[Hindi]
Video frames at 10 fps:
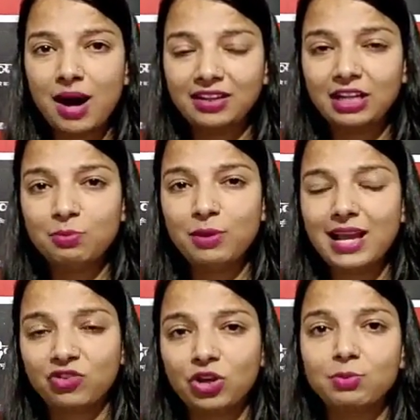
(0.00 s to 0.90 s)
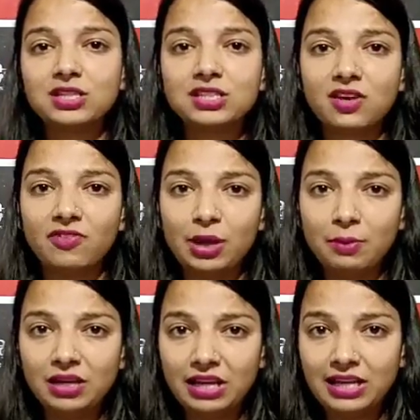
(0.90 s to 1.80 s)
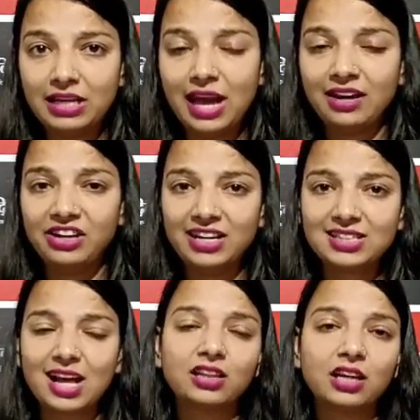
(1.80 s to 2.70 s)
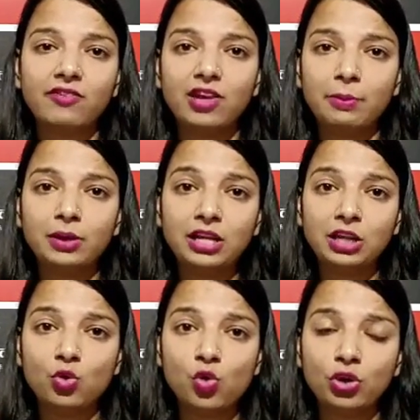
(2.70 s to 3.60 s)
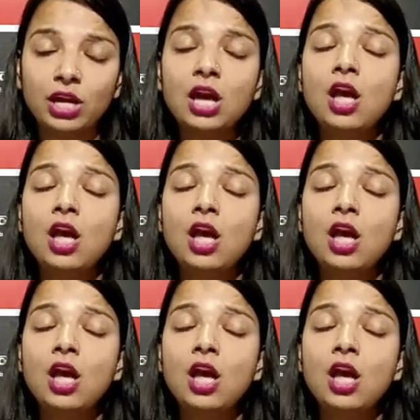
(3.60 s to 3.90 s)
मार्केट में इलेक्ट्रिक बसेस अवेलेबल नहीं है डेढ़ साल तक अवेलेबल नहीं होंगी